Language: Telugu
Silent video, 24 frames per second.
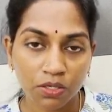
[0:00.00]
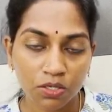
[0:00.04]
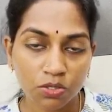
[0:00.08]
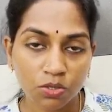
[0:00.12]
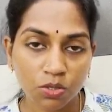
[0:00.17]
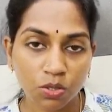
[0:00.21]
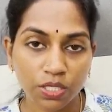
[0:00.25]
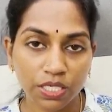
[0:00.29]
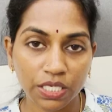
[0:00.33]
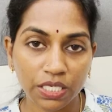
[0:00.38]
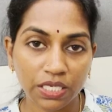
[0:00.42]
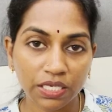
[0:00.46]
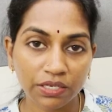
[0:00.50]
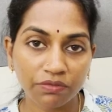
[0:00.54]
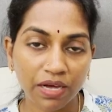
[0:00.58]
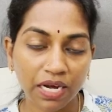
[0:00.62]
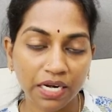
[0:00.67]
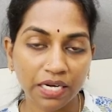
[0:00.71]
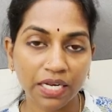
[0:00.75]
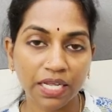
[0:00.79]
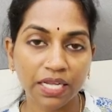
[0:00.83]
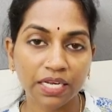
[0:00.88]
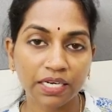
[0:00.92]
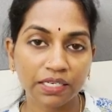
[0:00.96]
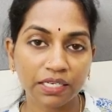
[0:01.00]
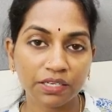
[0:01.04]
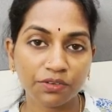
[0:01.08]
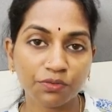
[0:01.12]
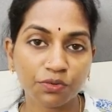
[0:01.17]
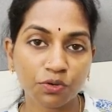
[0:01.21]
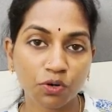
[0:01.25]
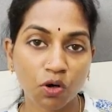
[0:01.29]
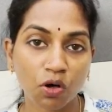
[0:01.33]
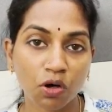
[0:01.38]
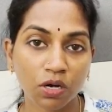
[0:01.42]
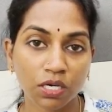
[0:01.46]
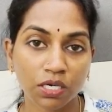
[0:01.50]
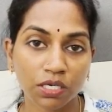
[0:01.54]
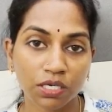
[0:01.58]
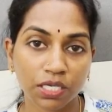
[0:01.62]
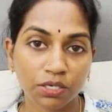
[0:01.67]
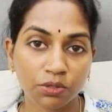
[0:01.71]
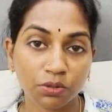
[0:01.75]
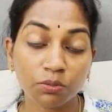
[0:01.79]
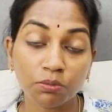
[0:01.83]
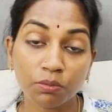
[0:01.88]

సో ఈ వన్ ఎయిటీ ఫ్రాక్ నేను